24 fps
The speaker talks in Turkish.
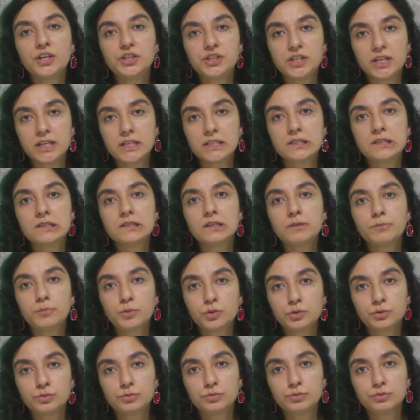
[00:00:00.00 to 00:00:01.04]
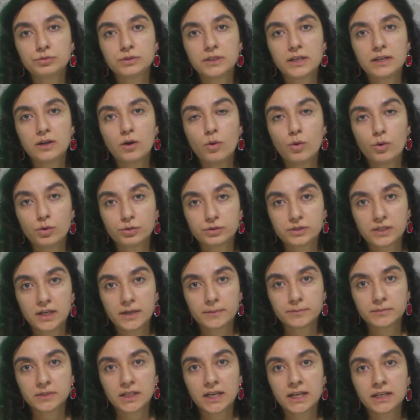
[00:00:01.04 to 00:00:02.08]
içerisinde bulundukları
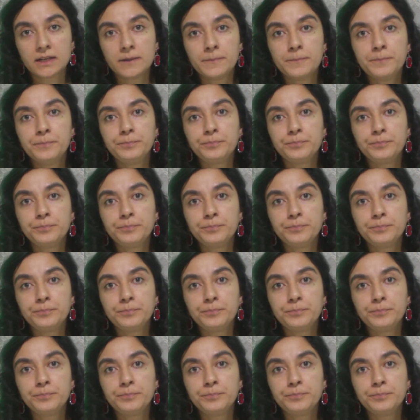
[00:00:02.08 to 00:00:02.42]
ortamdan,